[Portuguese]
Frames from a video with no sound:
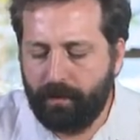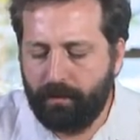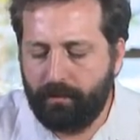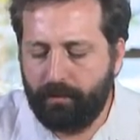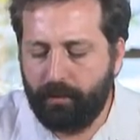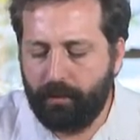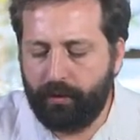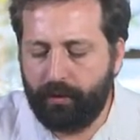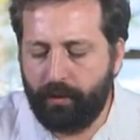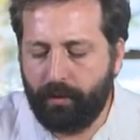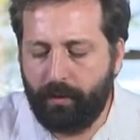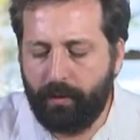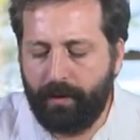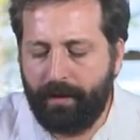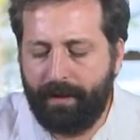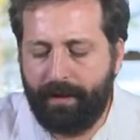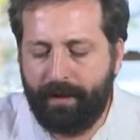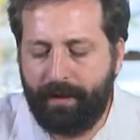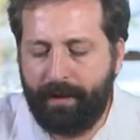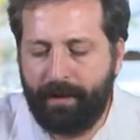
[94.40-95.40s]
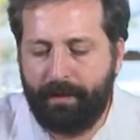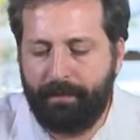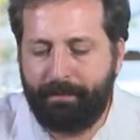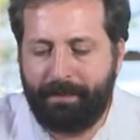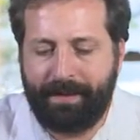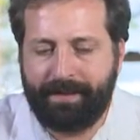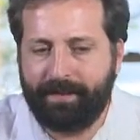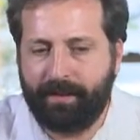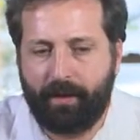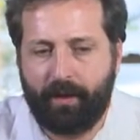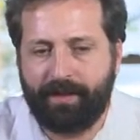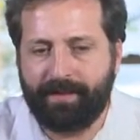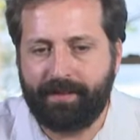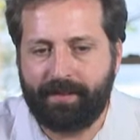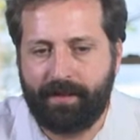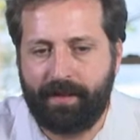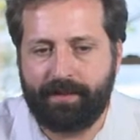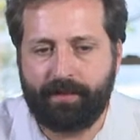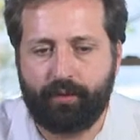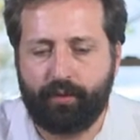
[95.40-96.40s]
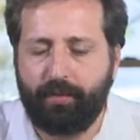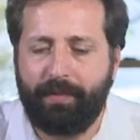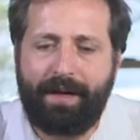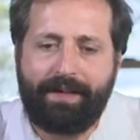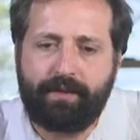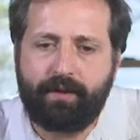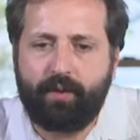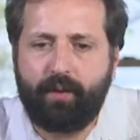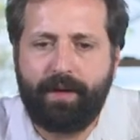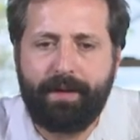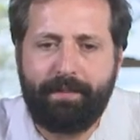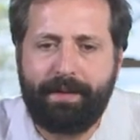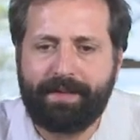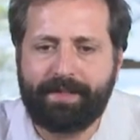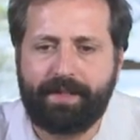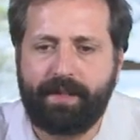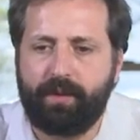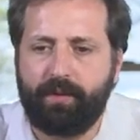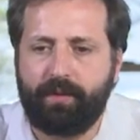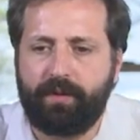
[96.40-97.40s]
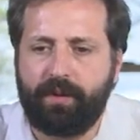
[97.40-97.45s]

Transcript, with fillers: muito é, prazerosa essa relação com dublagem com animação.